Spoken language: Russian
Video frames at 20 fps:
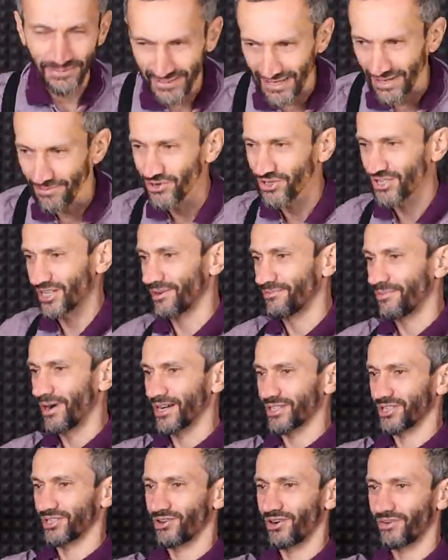потому что
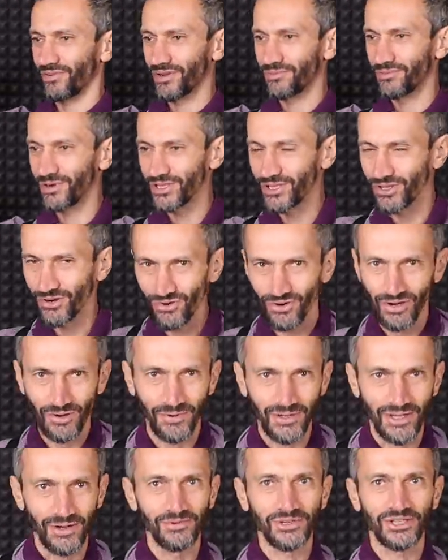Макс Коваль мой друг, и
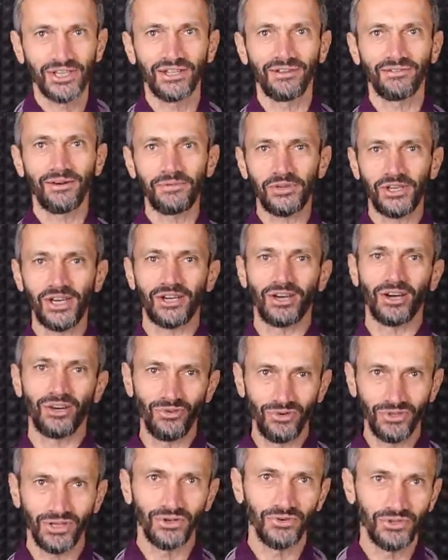потому что это вообще
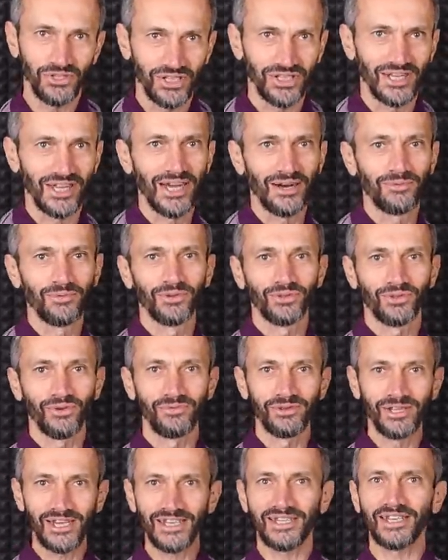круто, и учителя будут
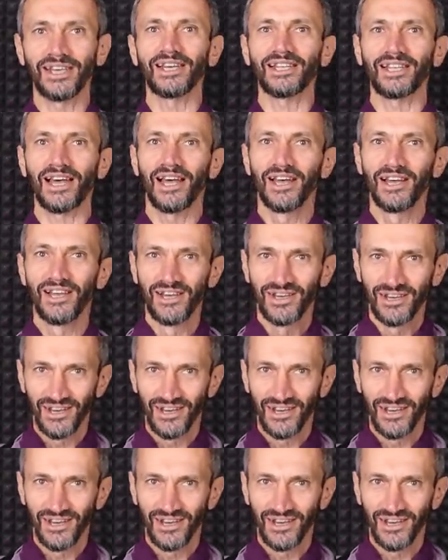умнеть, а это